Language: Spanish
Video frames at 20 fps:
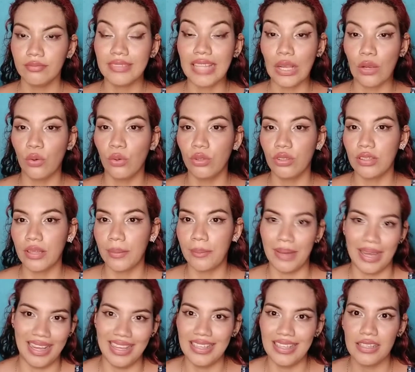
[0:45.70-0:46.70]
te guste
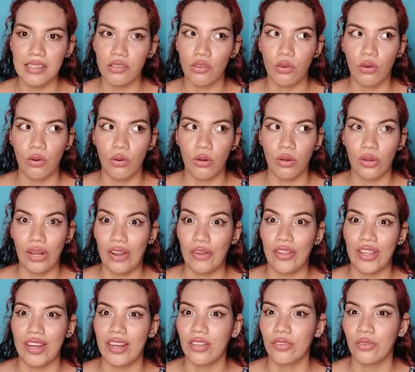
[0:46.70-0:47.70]
más o lo
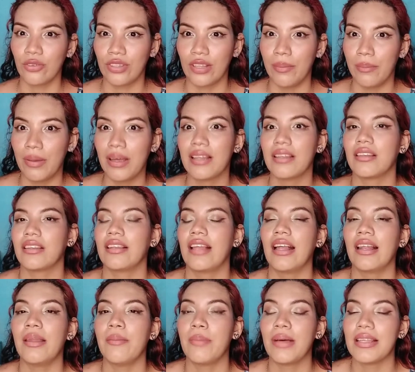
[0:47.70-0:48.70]
quieras usar más,
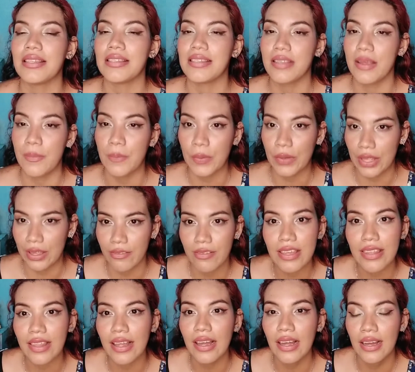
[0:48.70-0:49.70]
darle más tiempo de
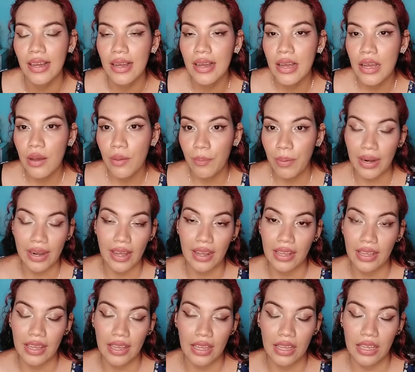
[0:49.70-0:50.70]
vida para
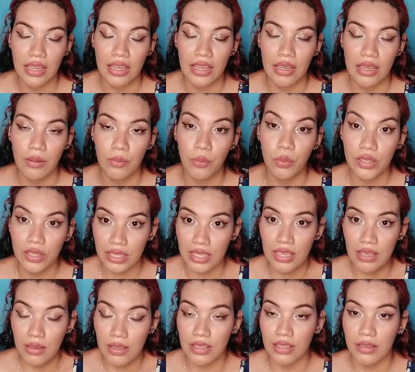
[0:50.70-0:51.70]
que pues
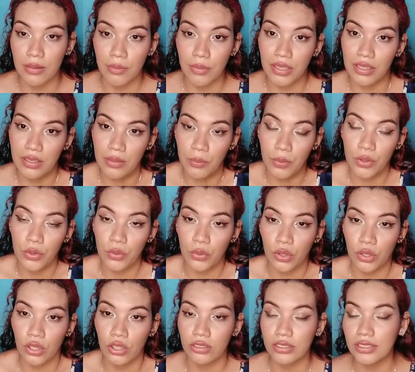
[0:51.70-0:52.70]
sí, esté más tiempo en tu
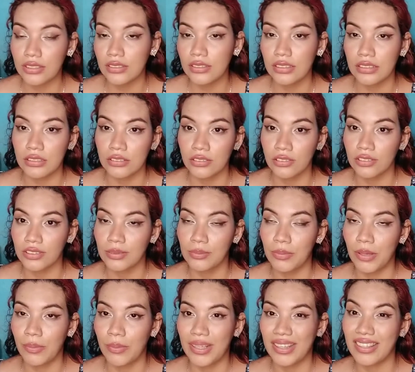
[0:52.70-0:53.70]
closet y no
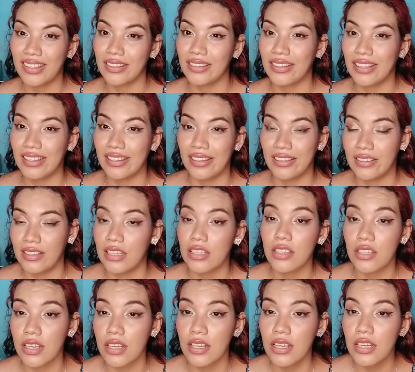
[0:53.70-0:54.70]
simplemente se
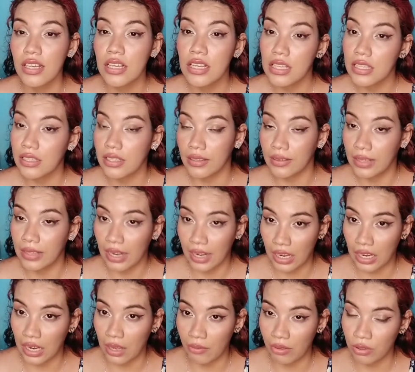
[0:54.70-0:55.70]
deseche y se
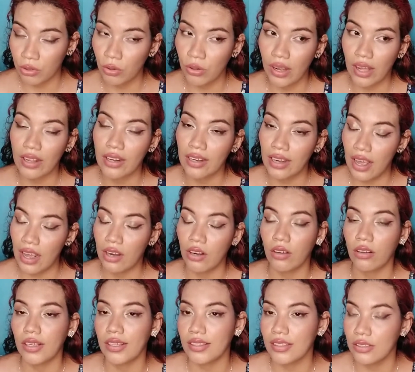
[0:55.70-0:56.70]
tire la basura.
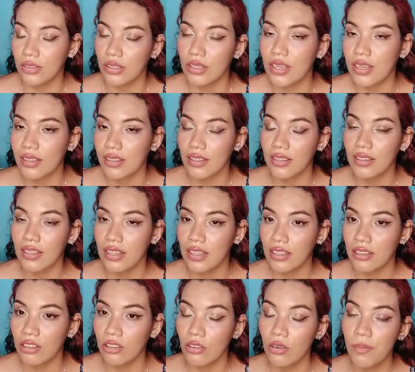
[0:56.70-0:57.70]
Claro que si no quieres hacer
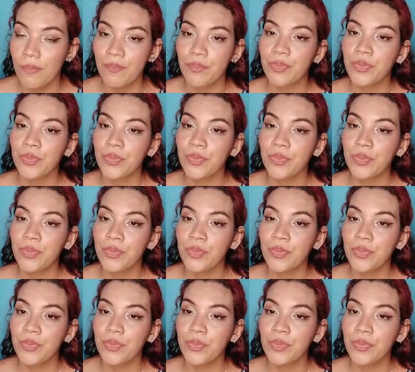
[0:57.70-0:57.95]
esto,